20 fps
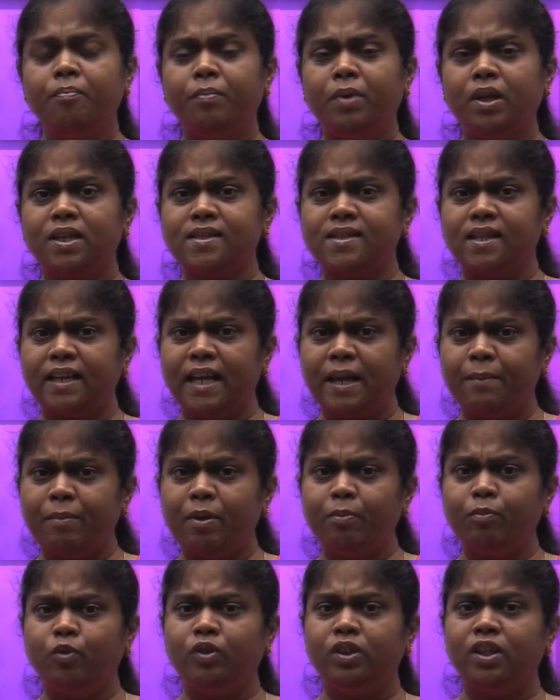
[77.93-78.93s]
మీరు అసలు
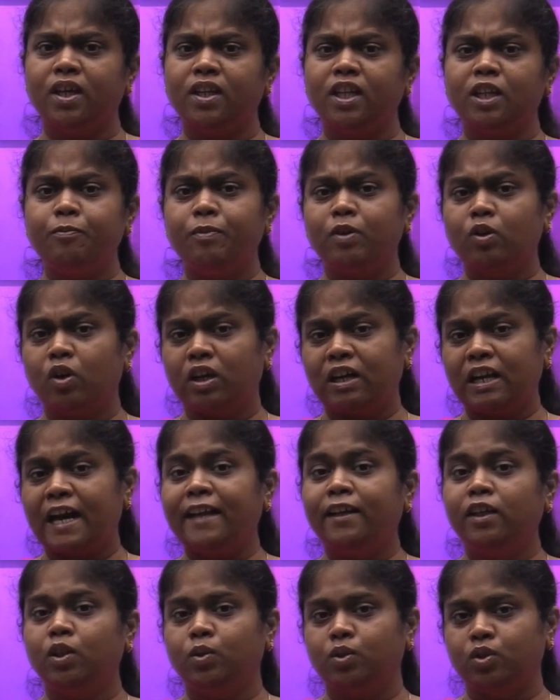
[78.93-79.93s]
ఏమేమి ఉంది అనేది మీకు
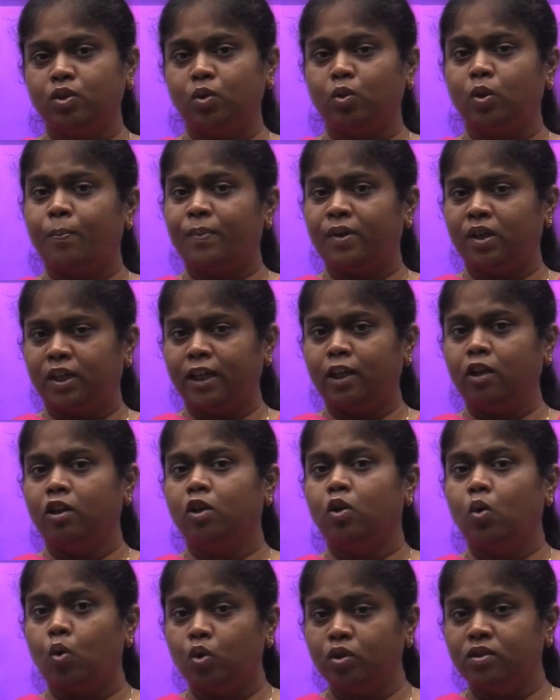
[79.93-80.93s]
క్లారిటీ వస్తుంది ఒక పర్టికులర్
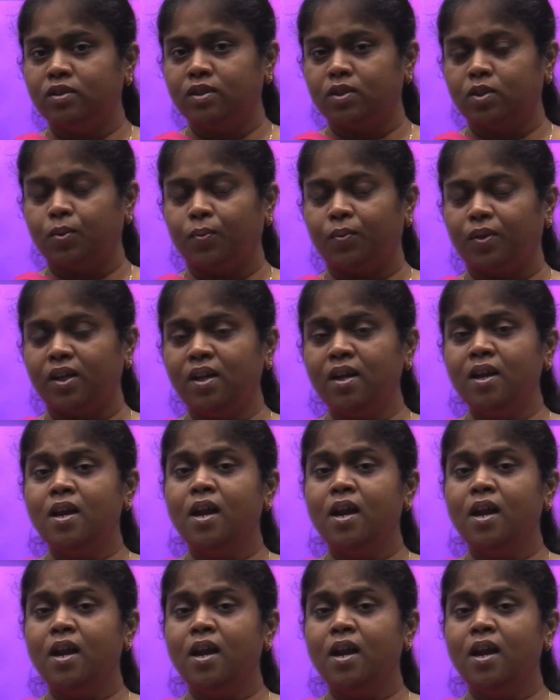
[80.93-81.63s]
కోర్స్ తీసుకుంటే